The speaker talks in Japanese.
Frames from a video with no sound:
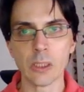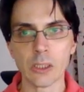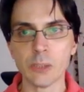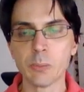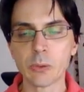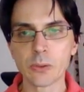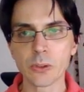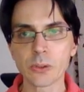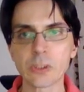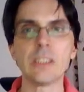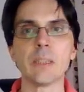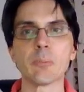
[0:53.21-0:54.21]
自分の好
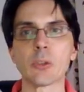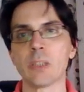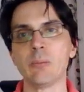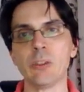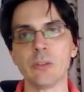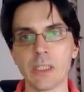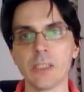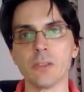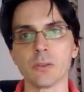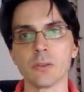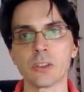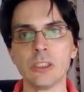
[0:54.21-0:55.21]
きなプログラミング言
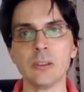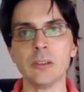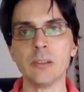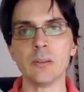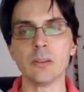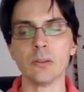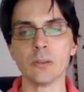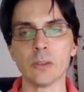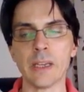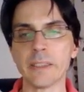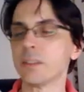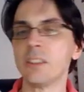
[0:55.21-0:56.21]
語、C の
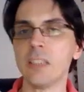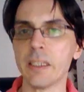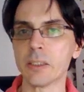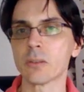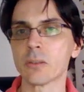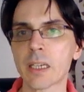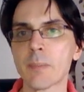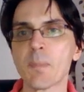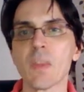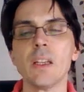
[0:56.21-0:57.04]
SDL とか、